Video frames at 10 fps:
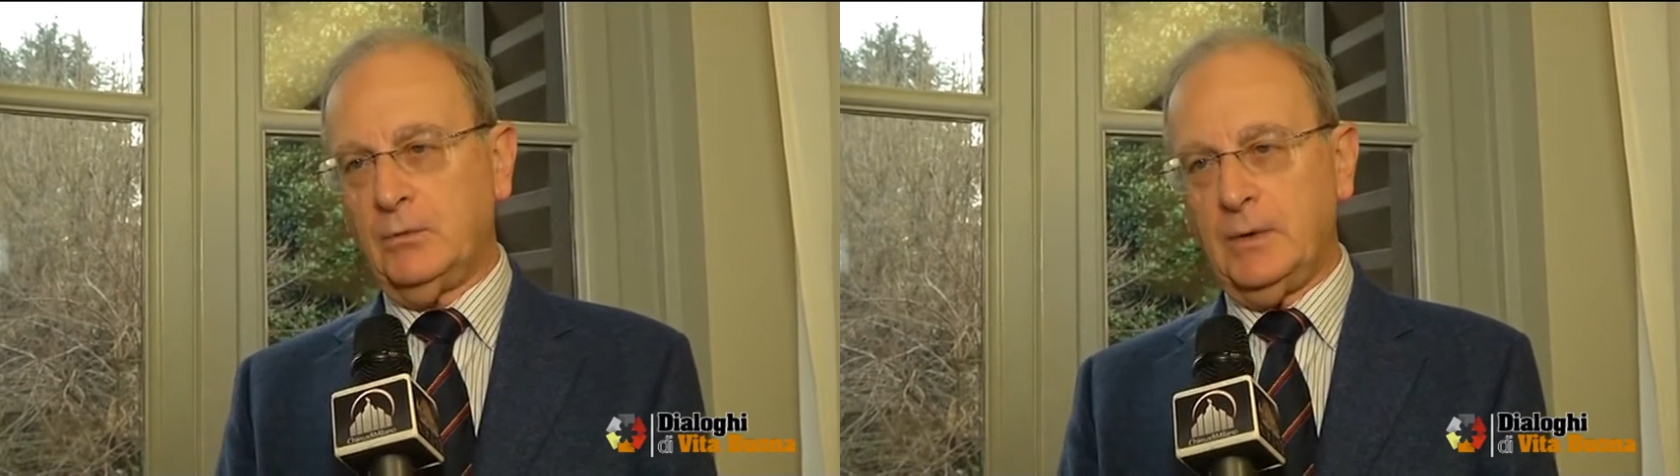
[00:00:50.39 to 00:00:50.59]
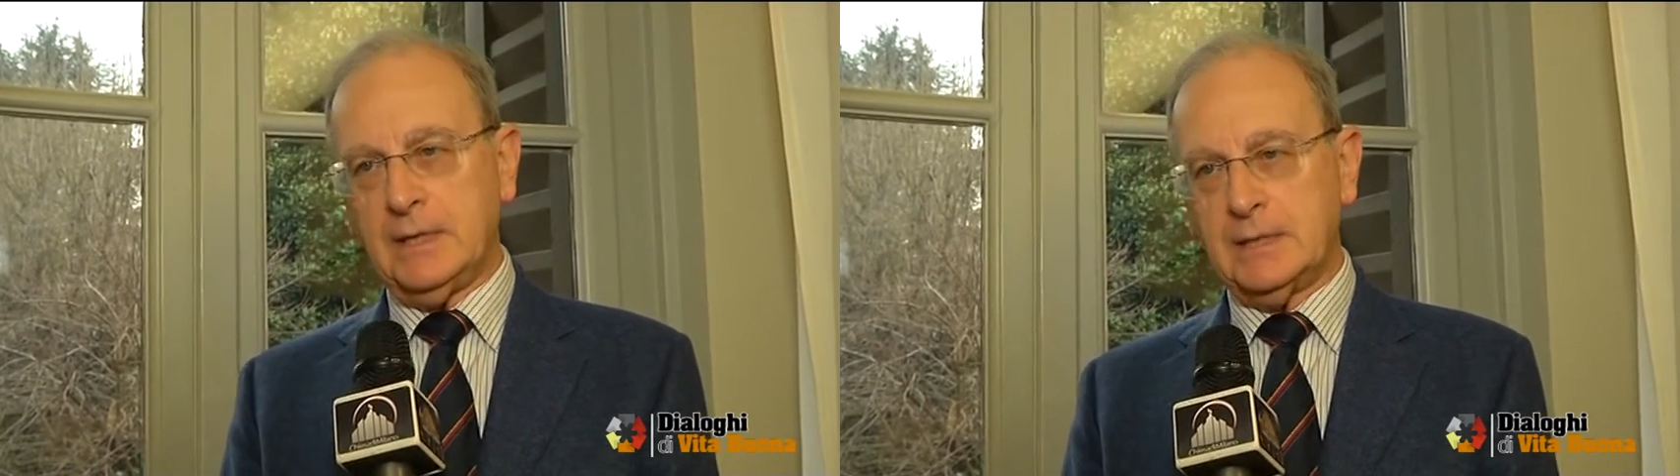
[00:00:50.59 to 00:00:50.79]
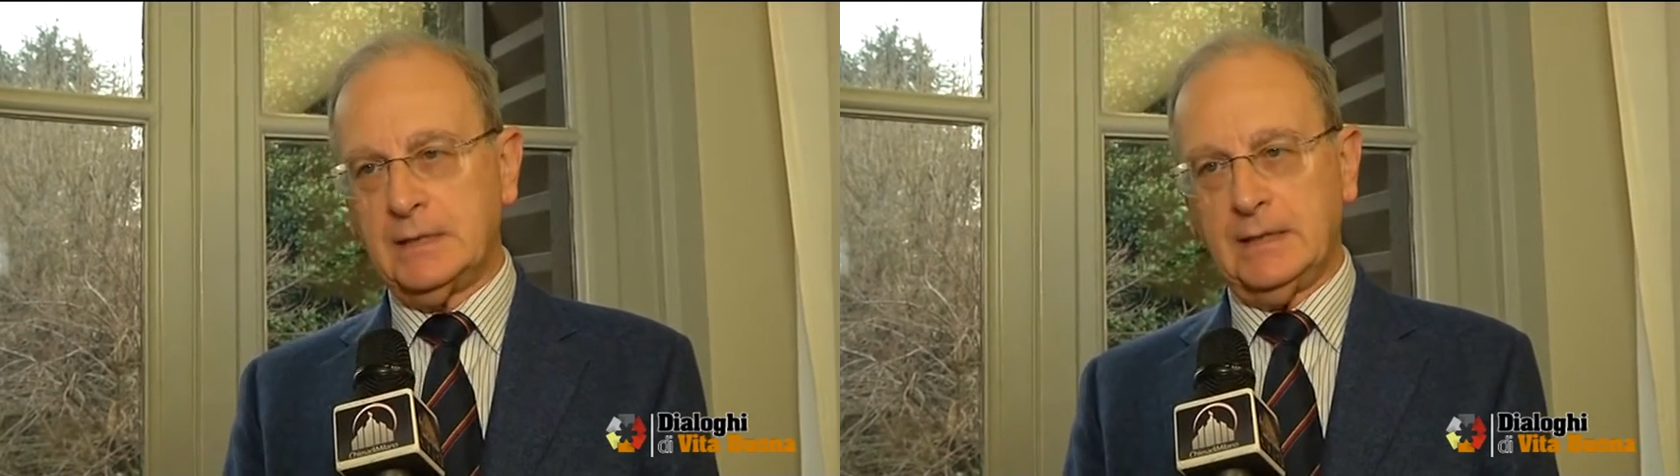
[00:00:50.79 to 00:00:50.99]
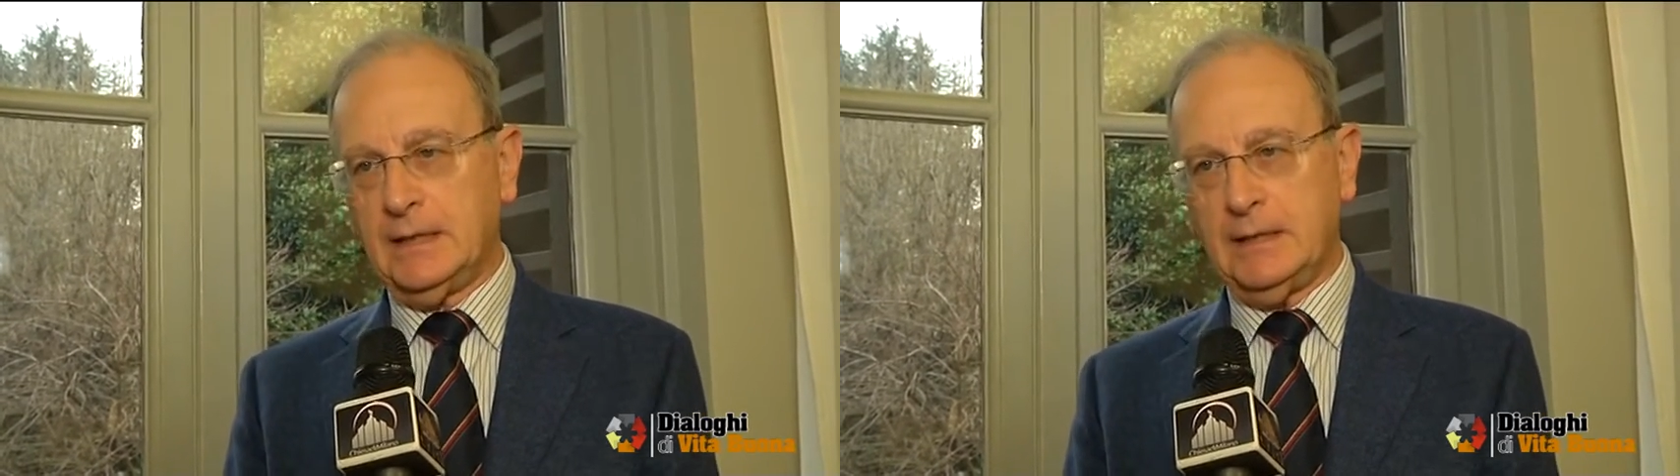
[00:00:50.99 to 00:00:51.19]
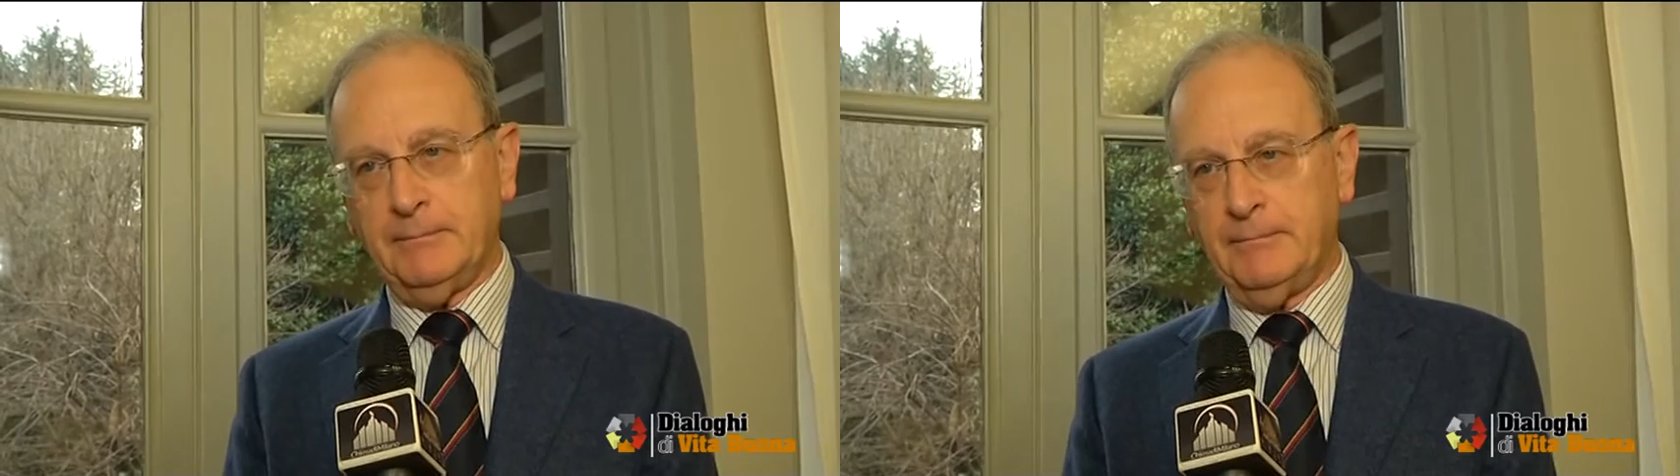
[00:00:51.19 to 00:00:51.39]

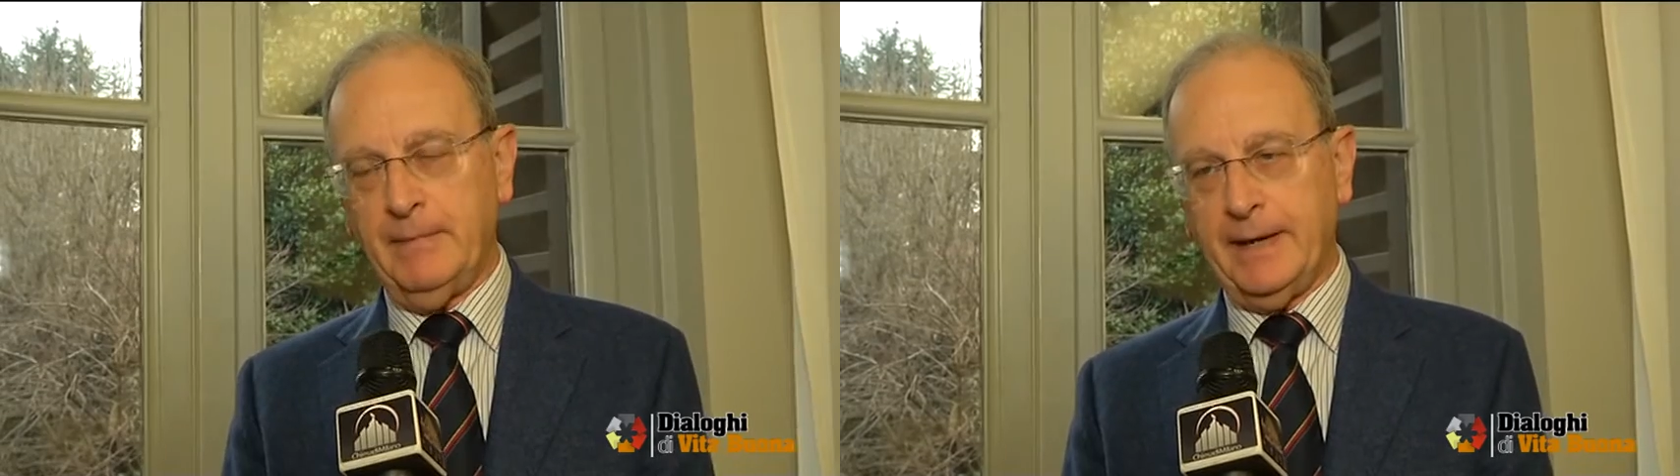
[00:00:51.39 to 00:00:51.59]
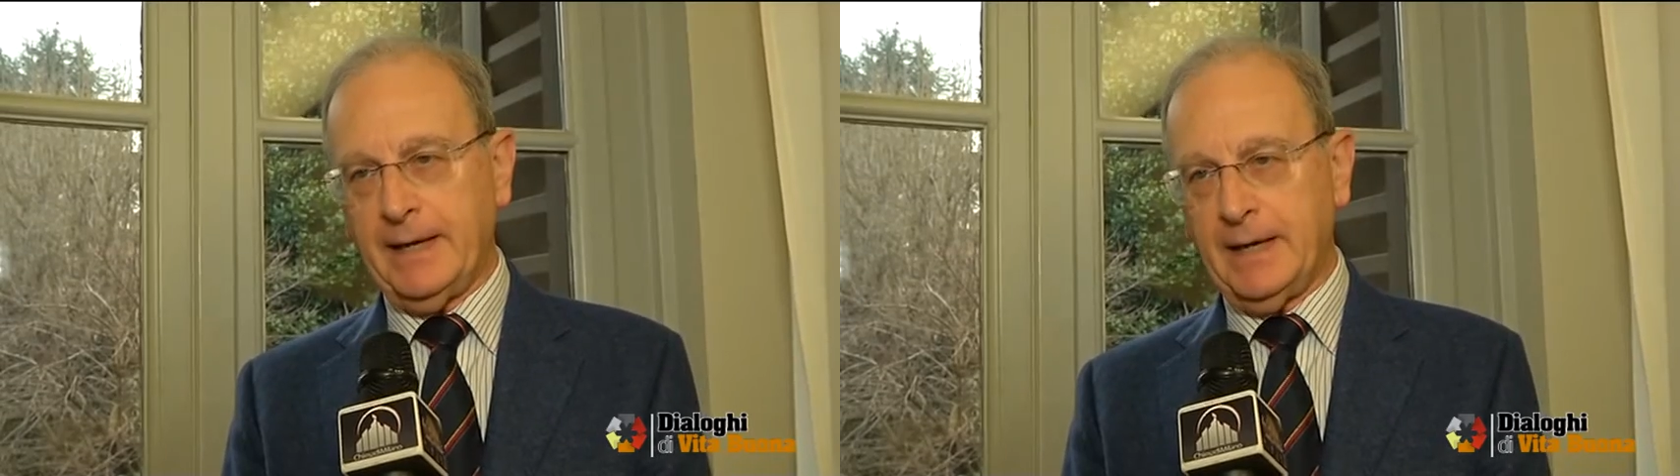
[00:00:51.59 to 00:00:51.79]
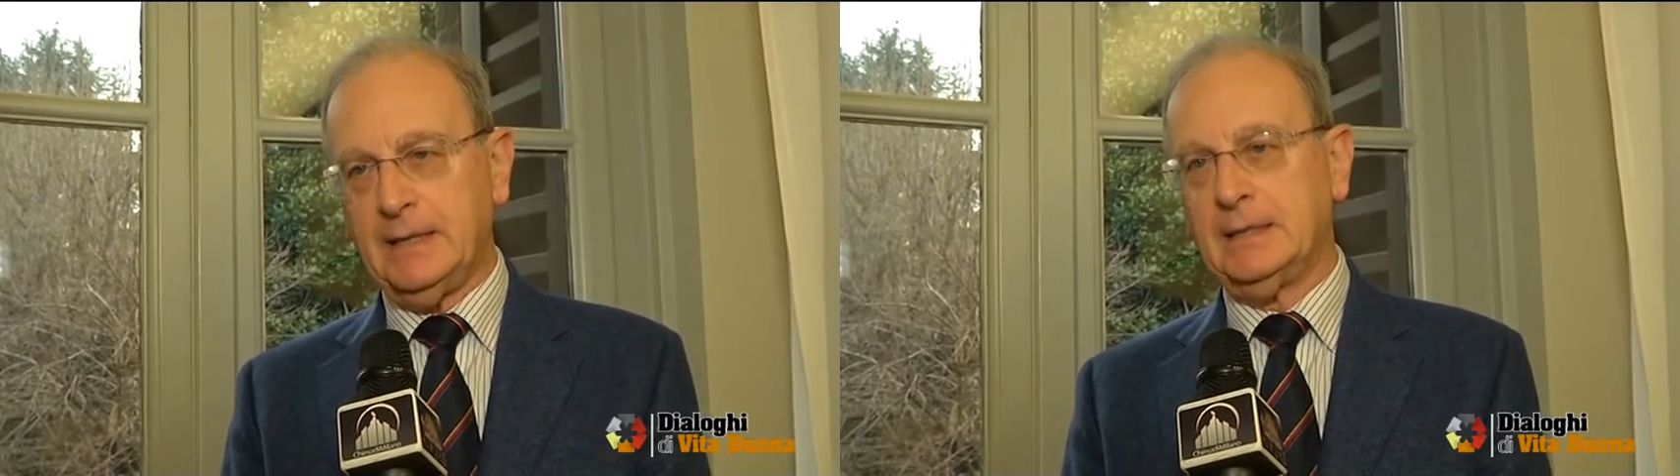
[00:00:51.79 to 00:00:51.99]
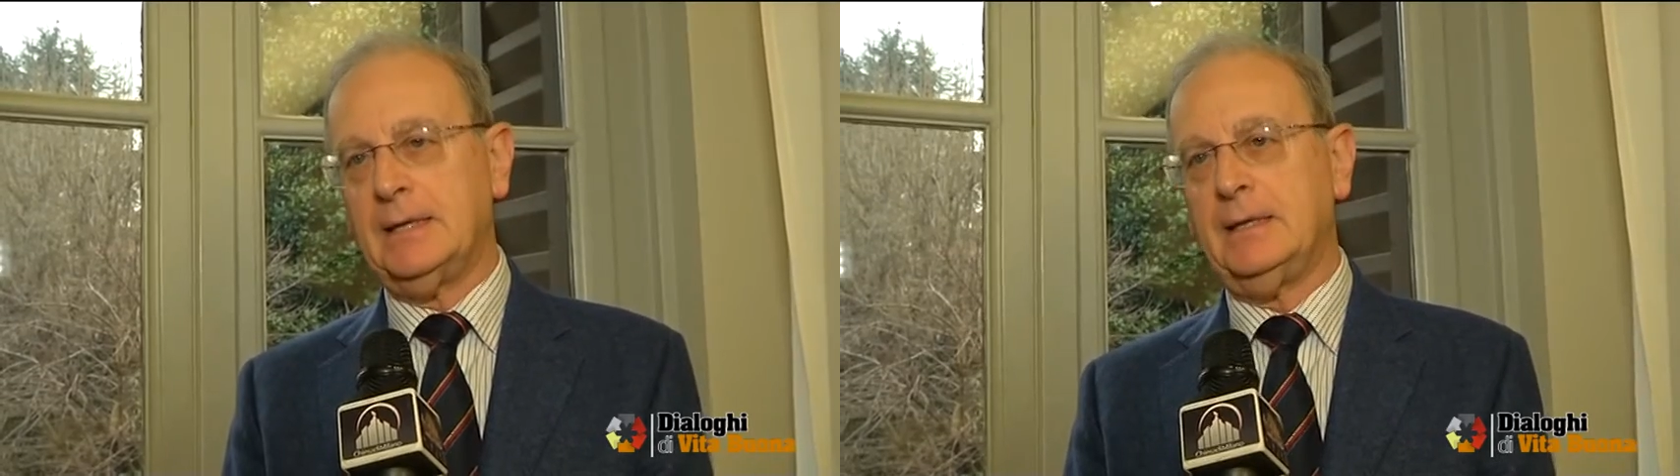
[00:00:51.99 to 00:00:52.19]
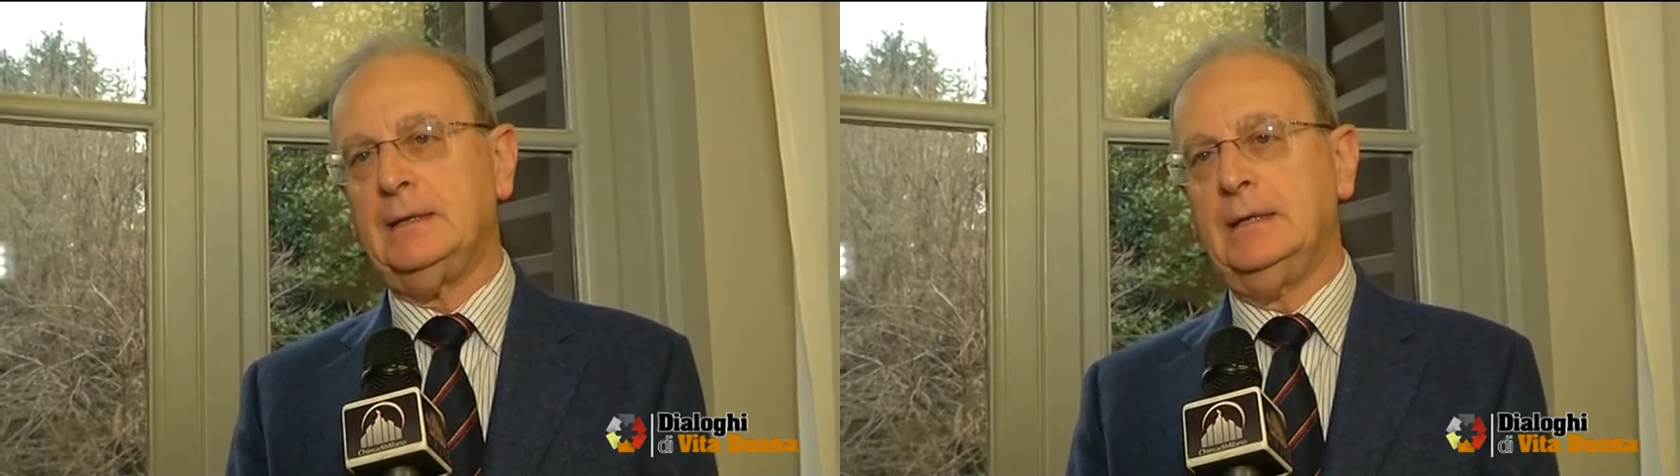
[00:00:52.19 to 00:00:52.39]
questa
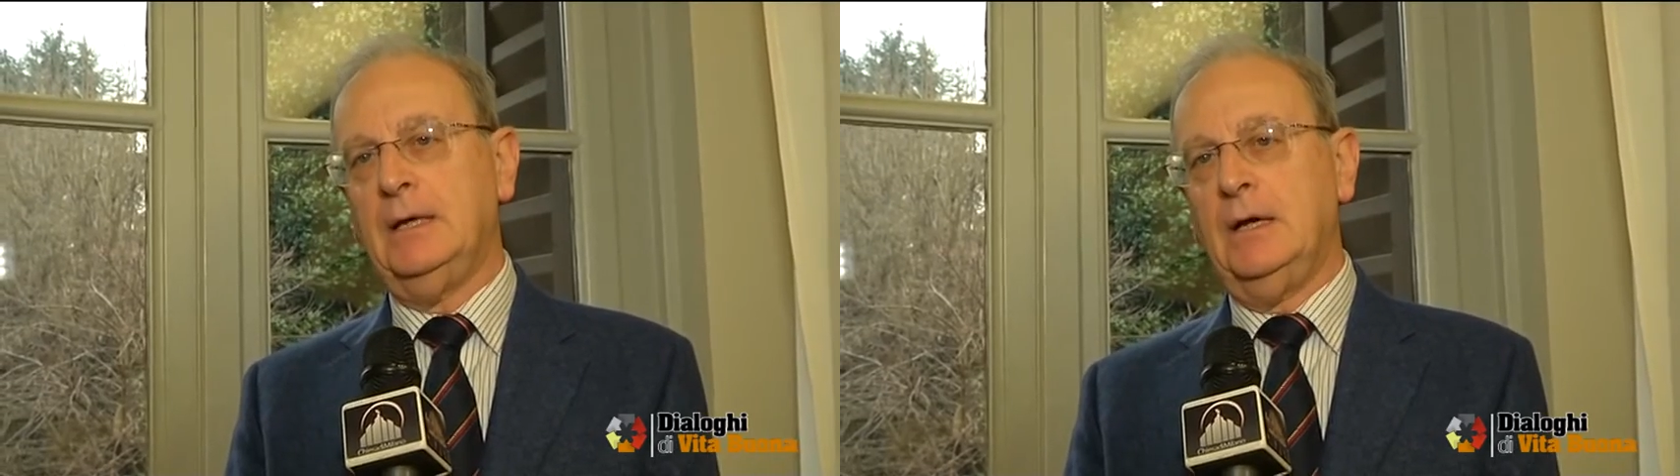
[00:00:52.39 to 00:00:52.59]
mancanza